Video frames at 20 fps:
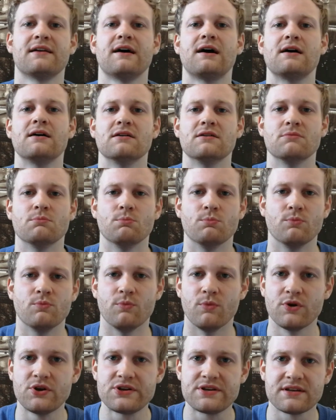Da ähm,
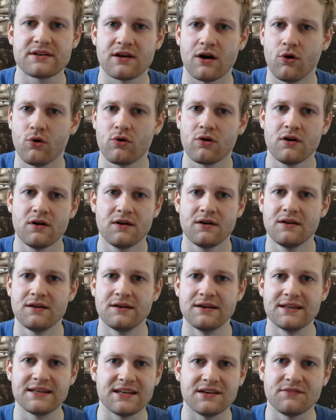möchte ich auch
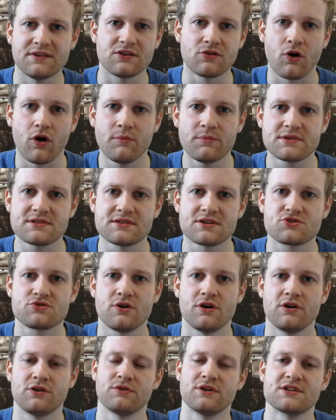nicht irgendwie Träume
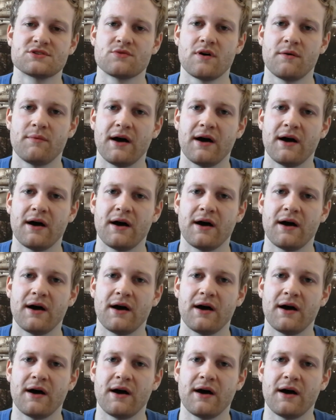zerstören oder so,